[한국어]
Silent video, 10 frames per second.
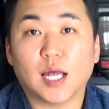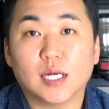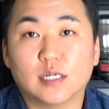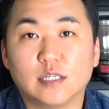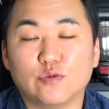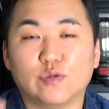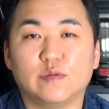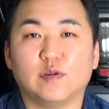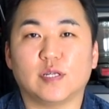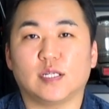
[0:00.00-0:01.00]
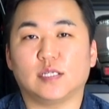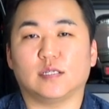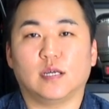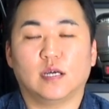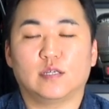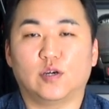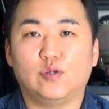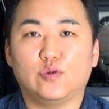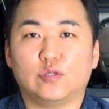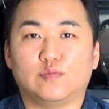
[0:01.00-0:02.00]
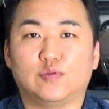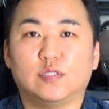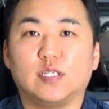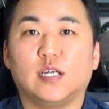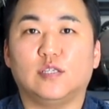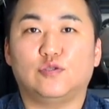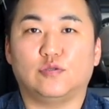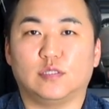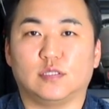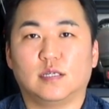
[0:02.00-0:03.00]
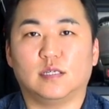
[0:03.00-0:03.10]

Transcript: 그리고 이번에는 연료를 분사해주는